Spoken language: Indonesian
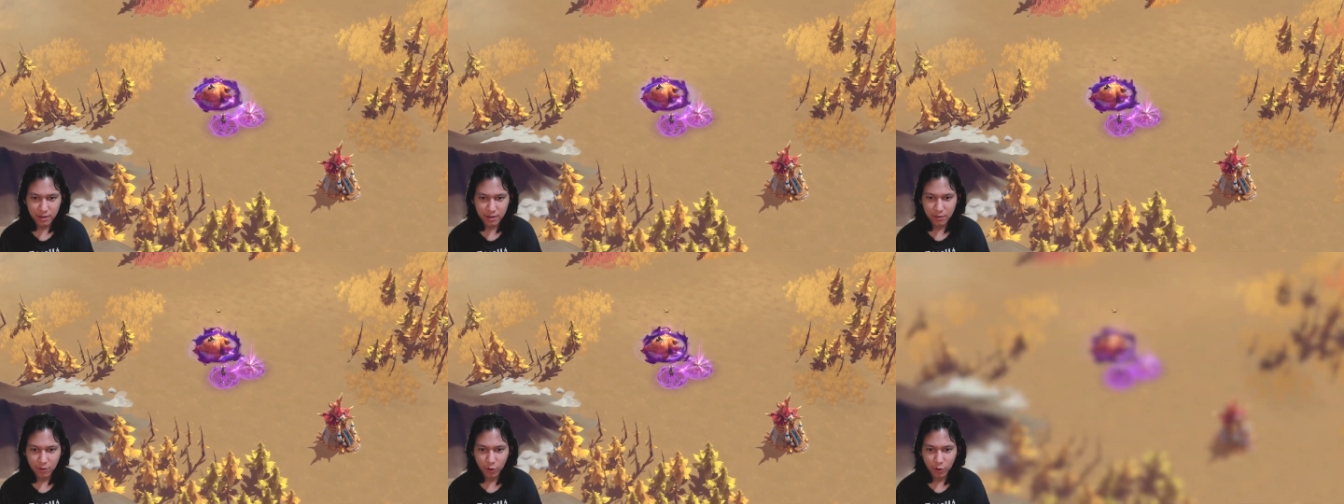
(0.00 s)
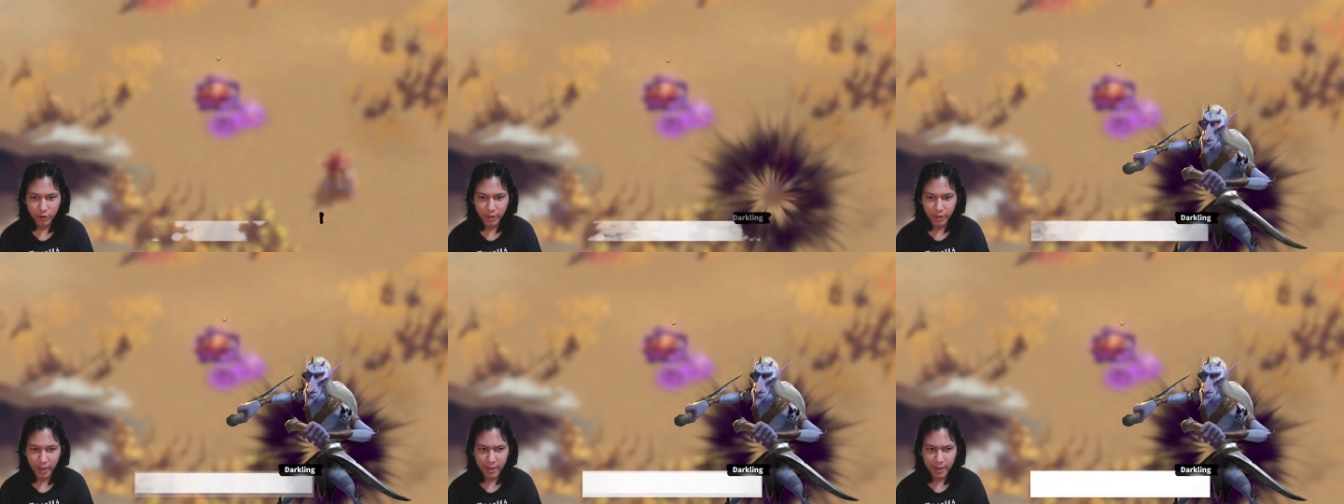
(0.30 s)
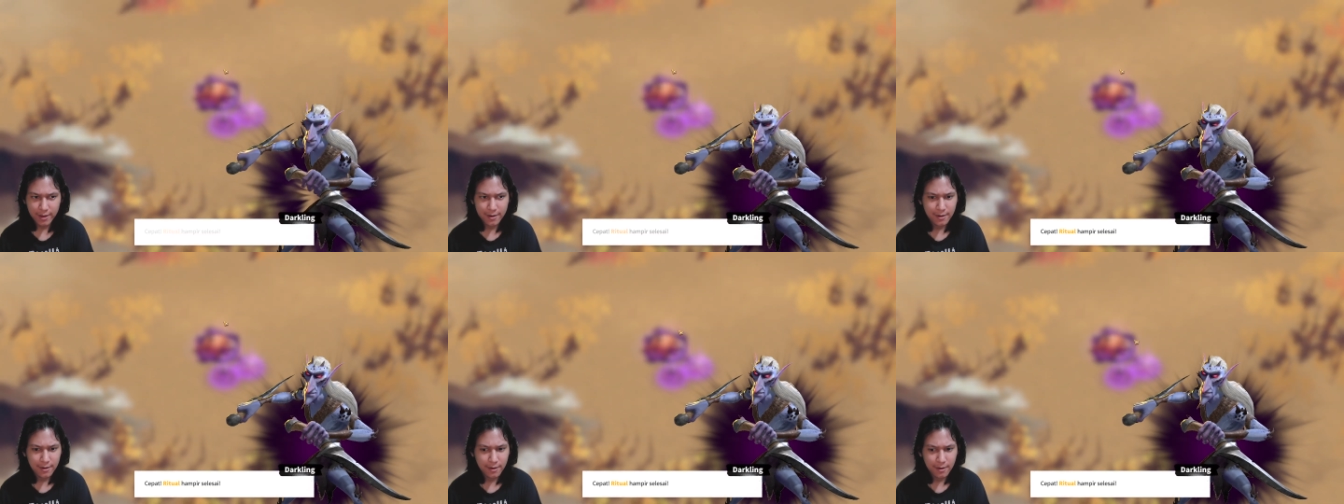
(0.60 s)

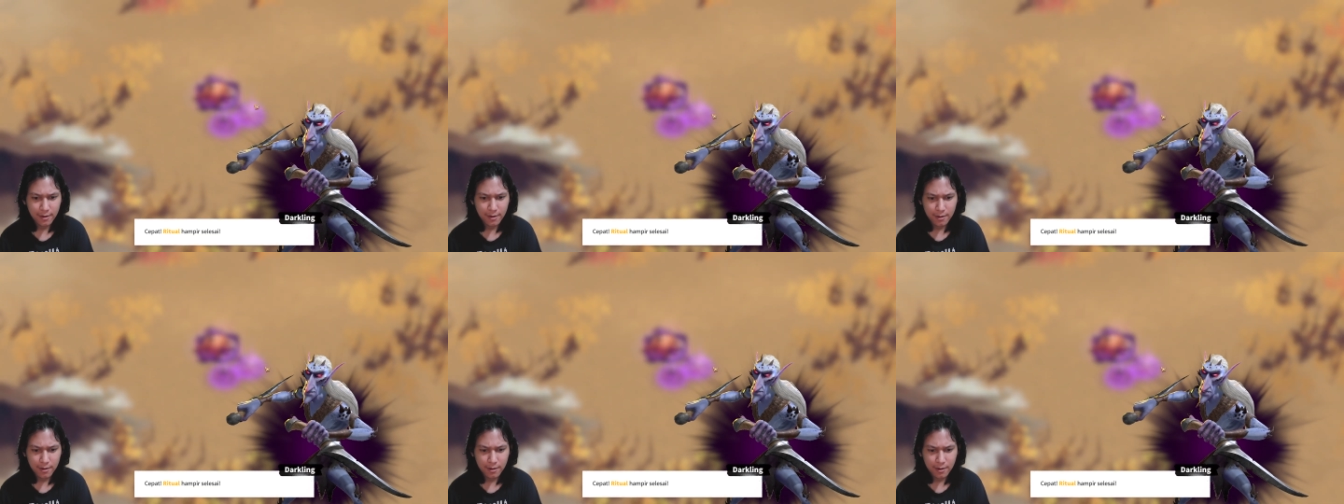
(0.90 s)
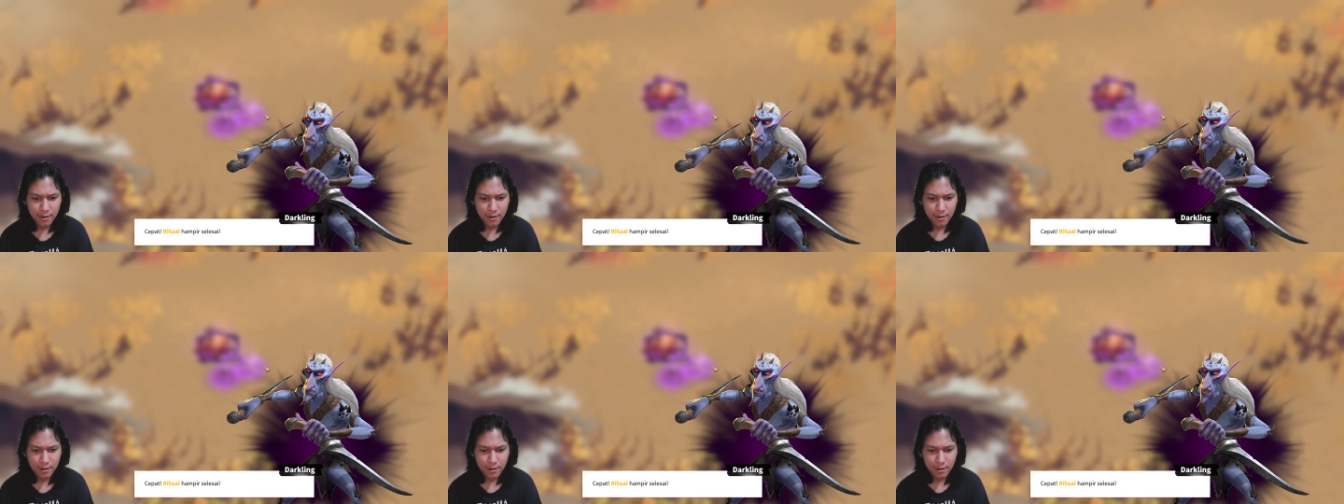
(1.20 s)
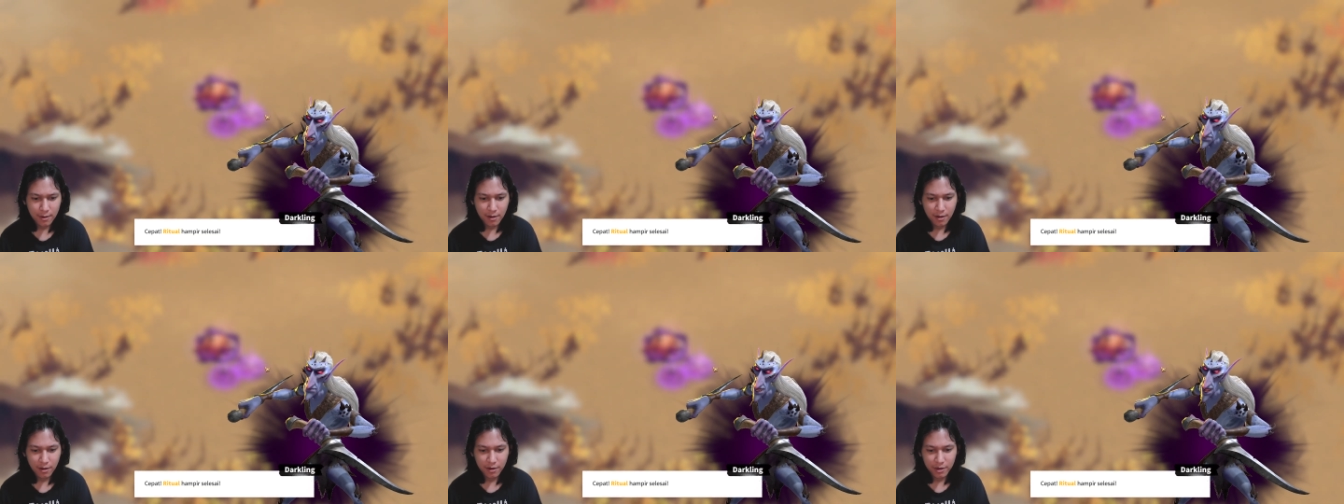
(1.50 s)
Oke.
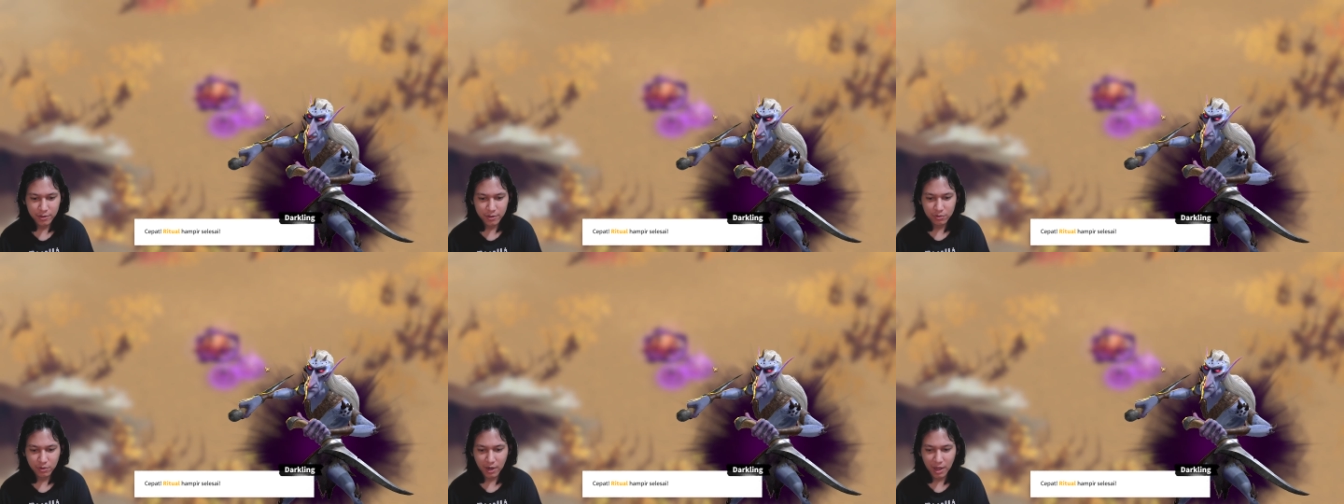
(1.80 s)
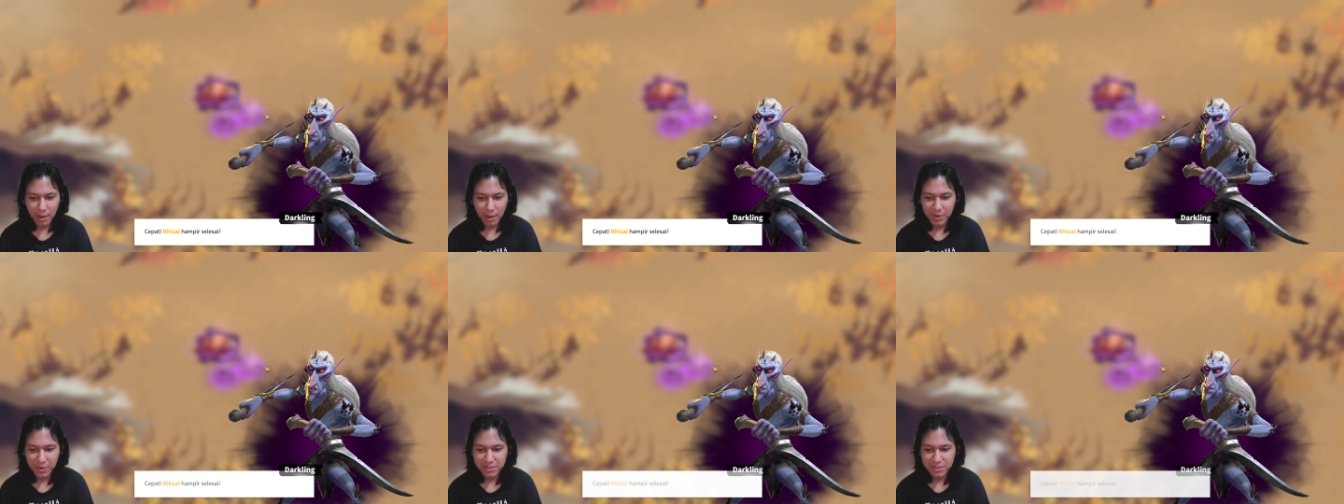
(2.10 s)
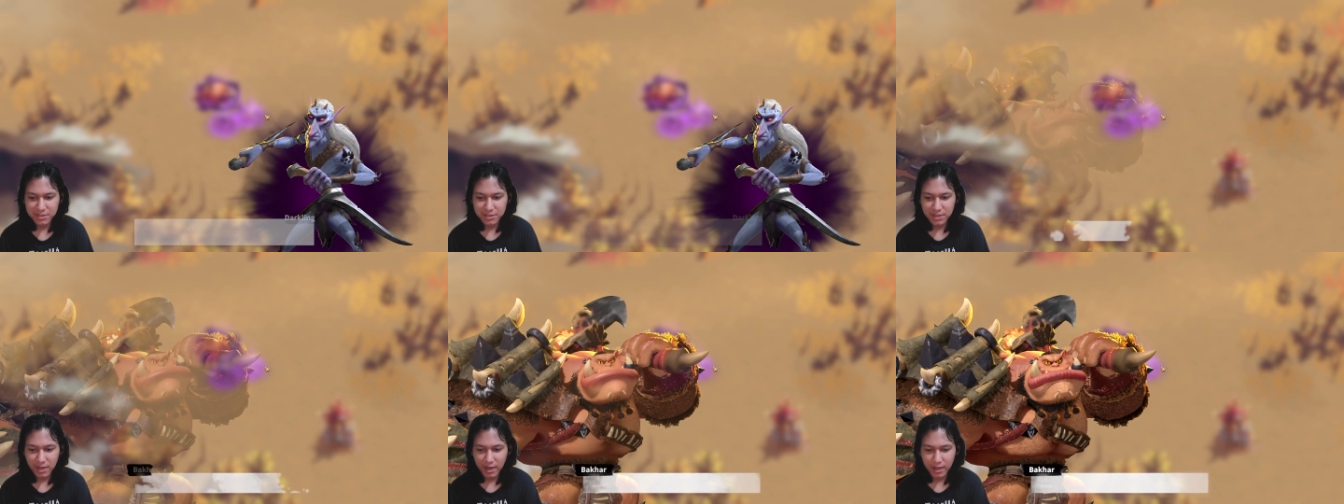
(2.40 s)
Ritual hampir
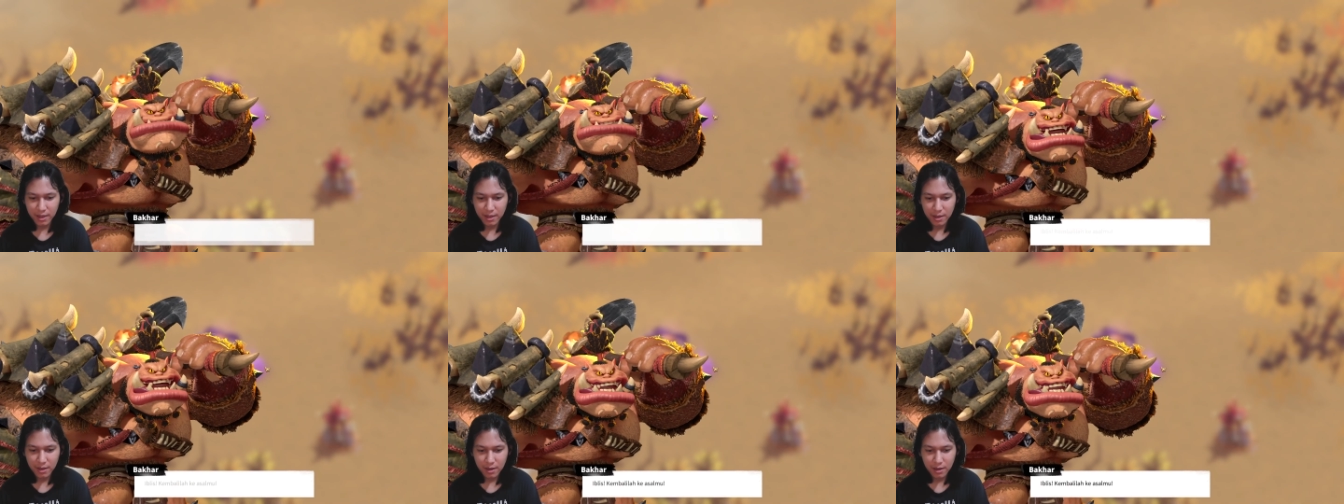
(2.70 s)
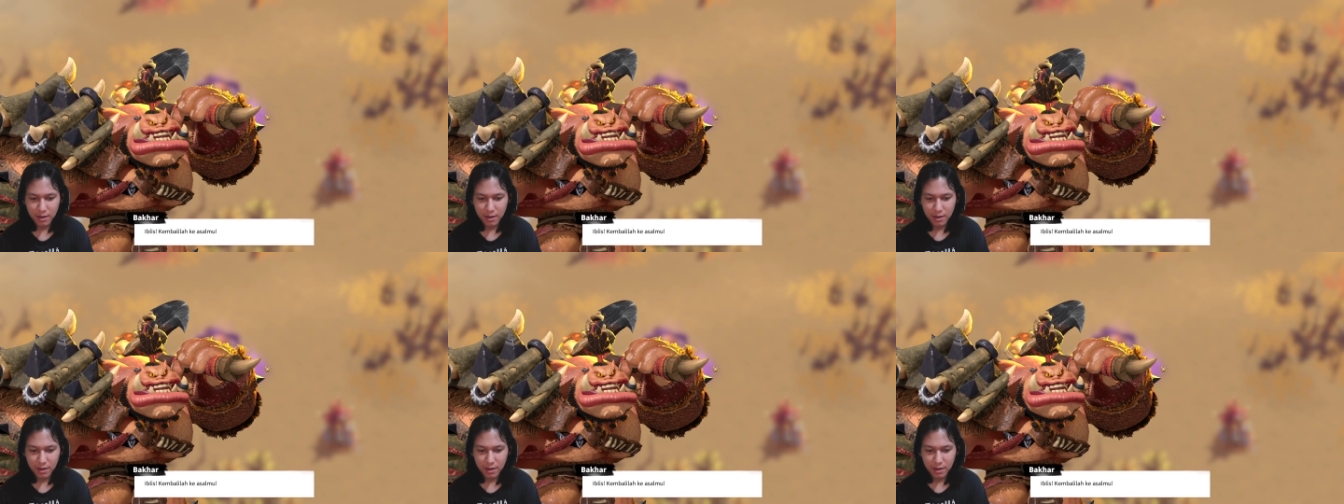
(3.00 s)
selesai.